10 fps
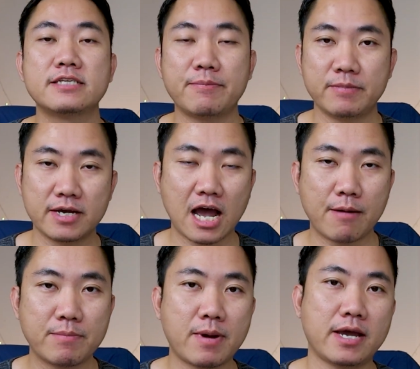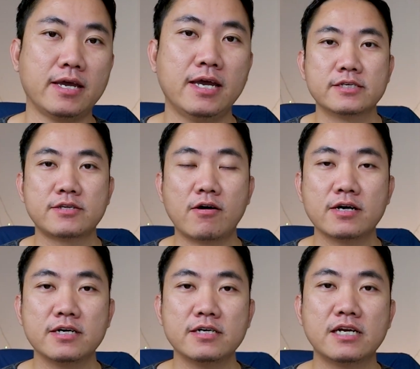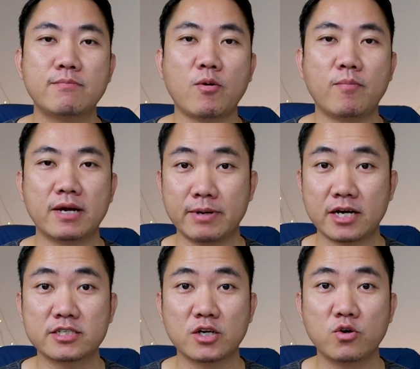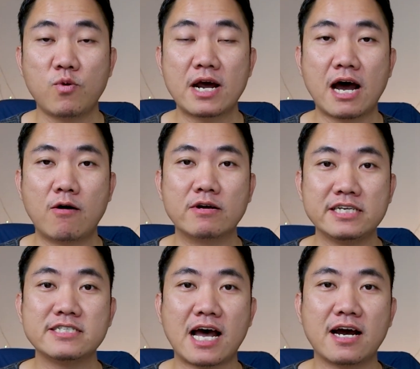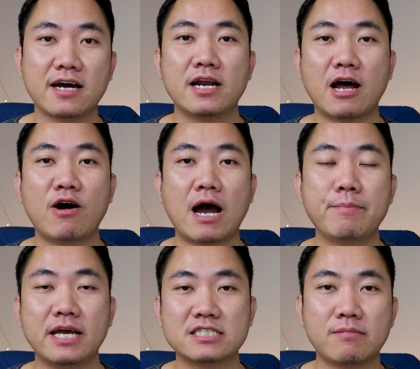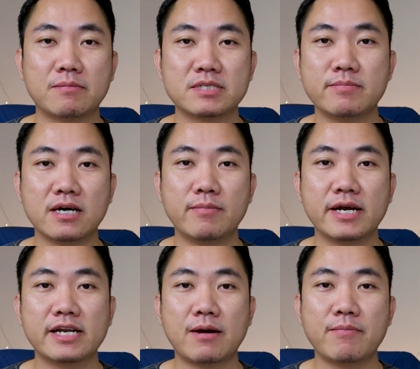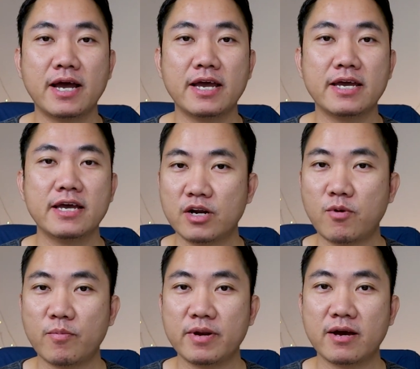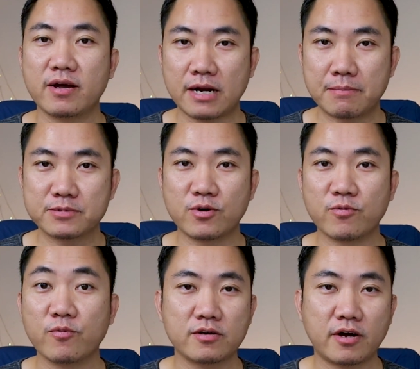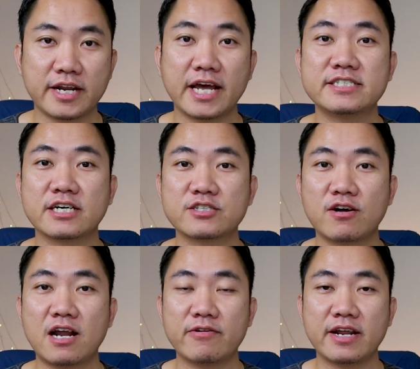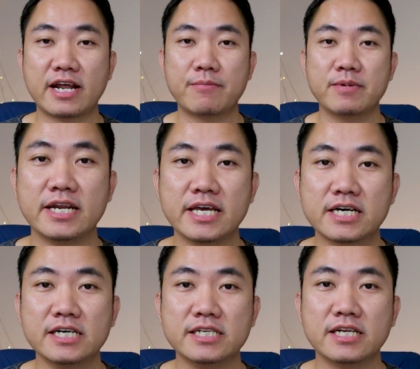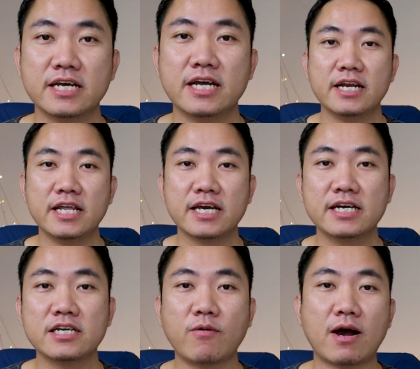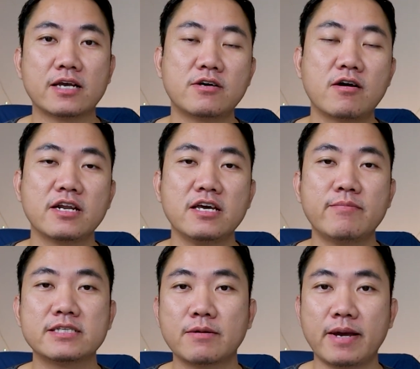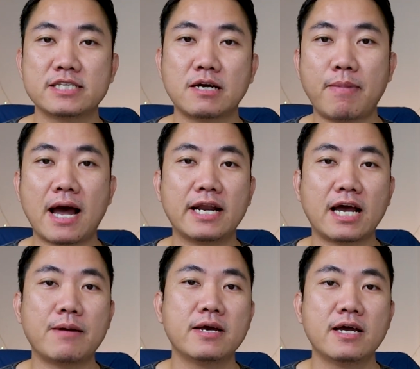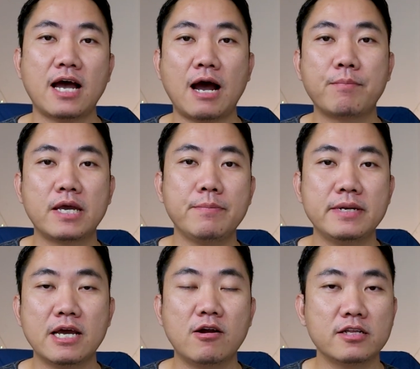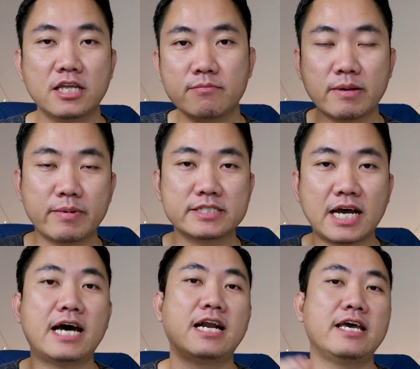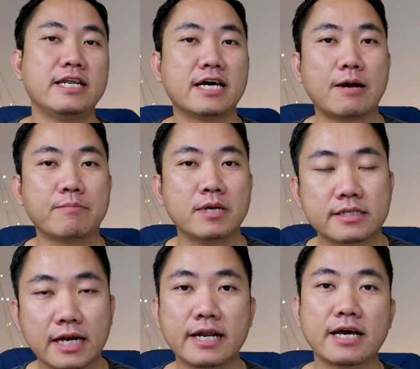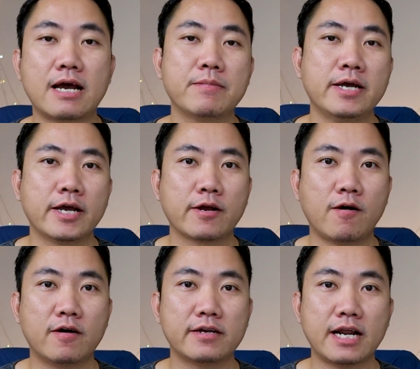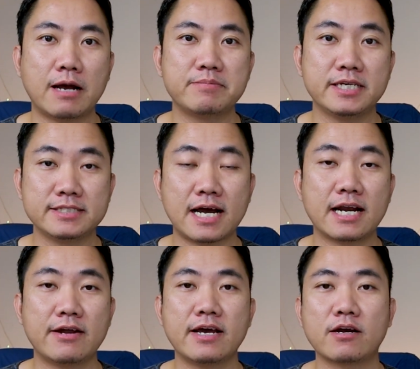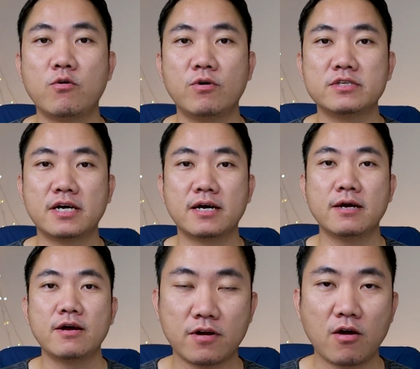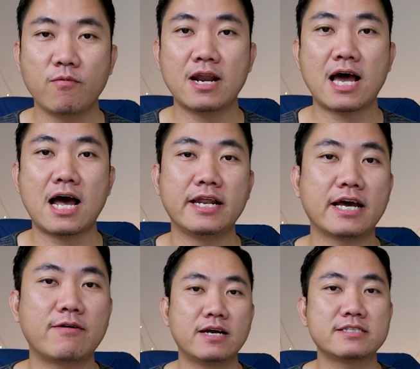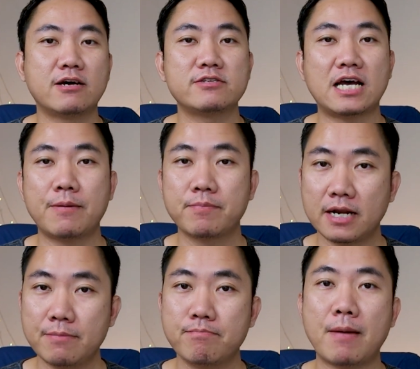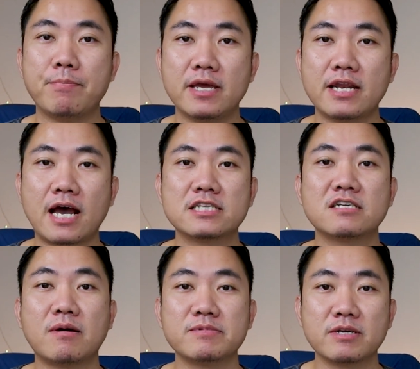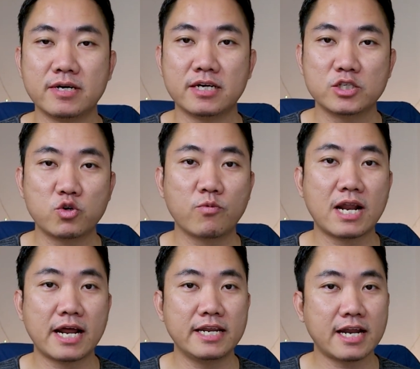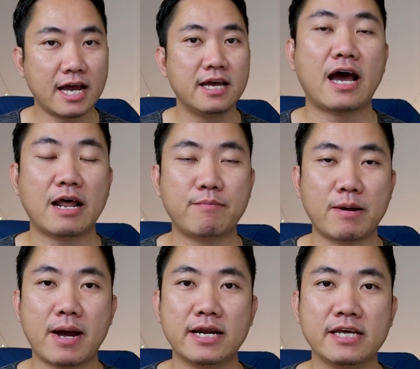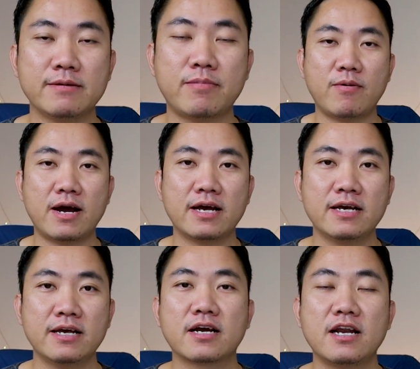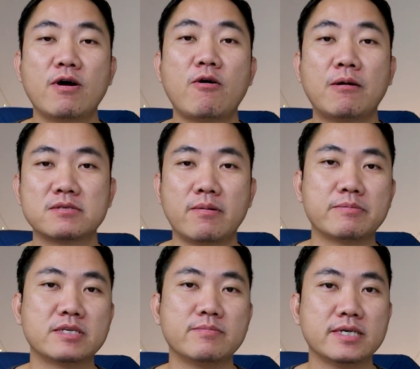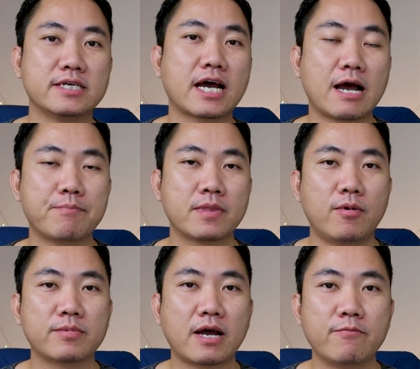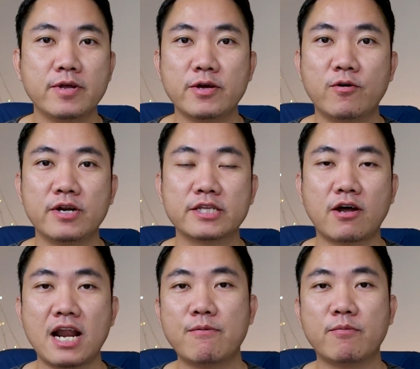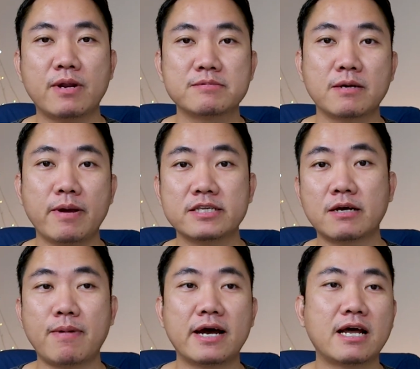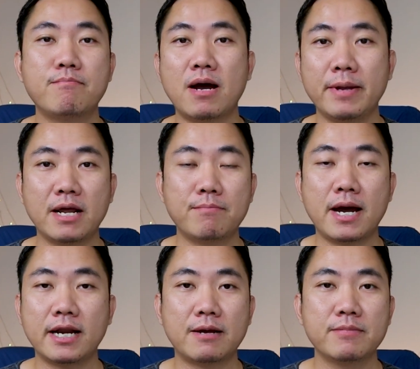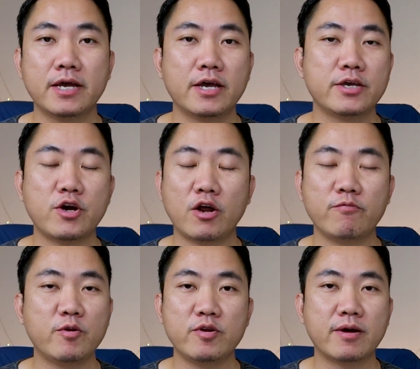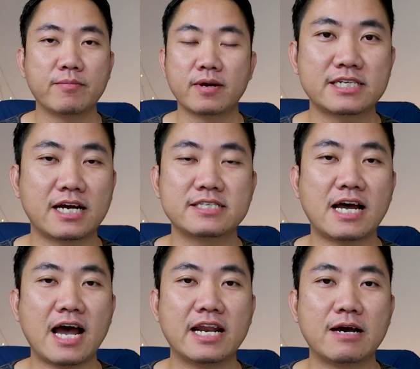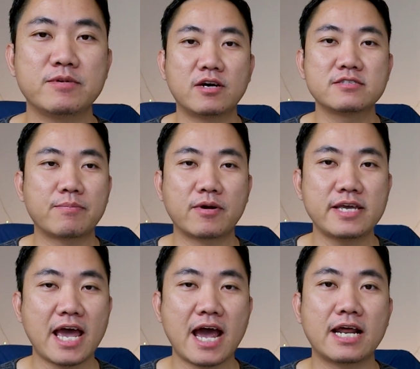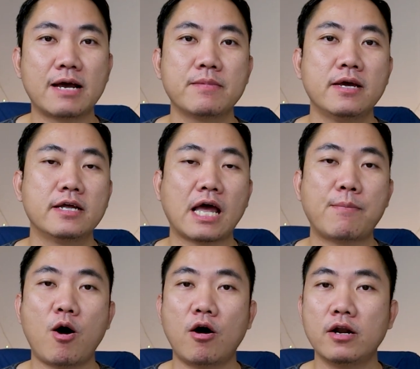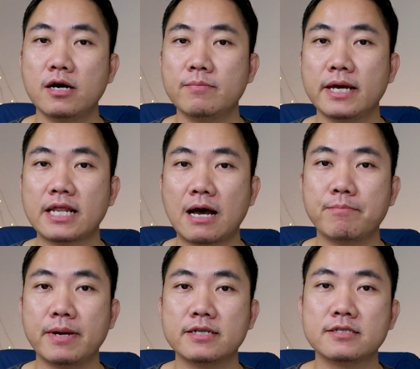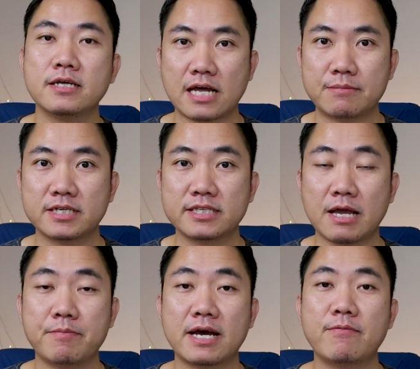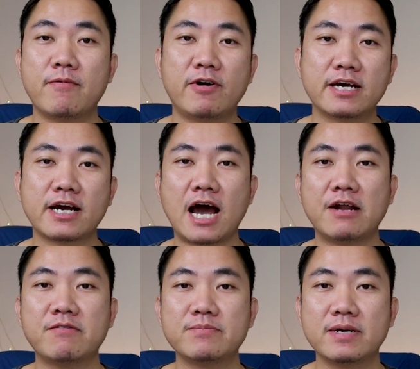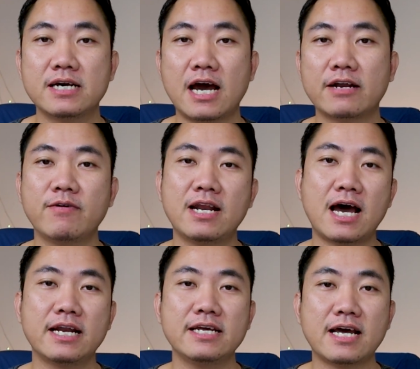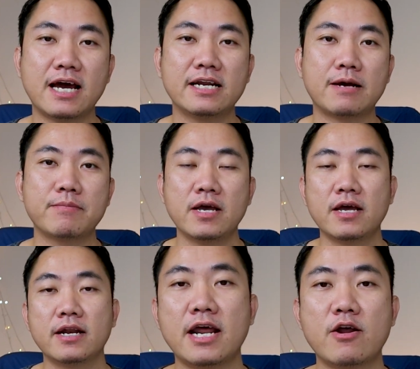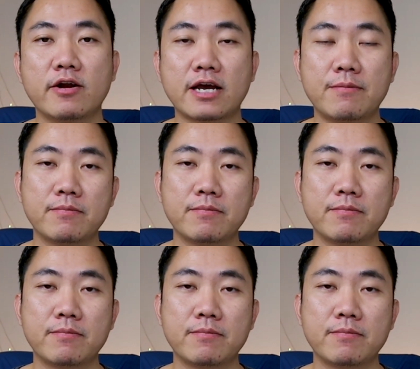เสพเนื้อหาใหม่ๆ2 ก็คือระบบมันก็จะรู้ว่าเราจริงจังเราอัปเดตสม่ำเสมอมาทำให้ระบบเนี่ยนำส่งคอนเทนต์จากช่องเราเนี่ยนะครับดีขึ้นดีขึ้นกว่าช่องที่มันสเปซสปะนะครับ อัพคลิปเดียวแล้วก็ทิ้งไปเป็นชาติอะไรอย่างนี้นะครับดังนั้นเนี่ยนะครับก็ถ้าทำจริงจังแล้วเนี่ยก็ควรจะล็อกเวลาเลยนะครับ ว่าเราจะอัพคลิปแบบนี้นะสม่ำเสมอนะช่วงเวลานี้นะอะไรประมาณนี้เพราะว่าเขาเรียกว่าความสม่ำเสมอนะครับ ผมทำวิดีโอเนี่ยตอนแรกผมทำสเปซสปะ ทำบ้างไม่ทำบ้างนะครับ ยอดวิวเนี่ยกระจายนะครับยอดสับก็แย่นะครับแต่พอเริ่มได้ทำเป็นตามสเต็ปนะครับ วันอังคารวันพฤหัสเวลานี้นะนะครับ แน่นอนค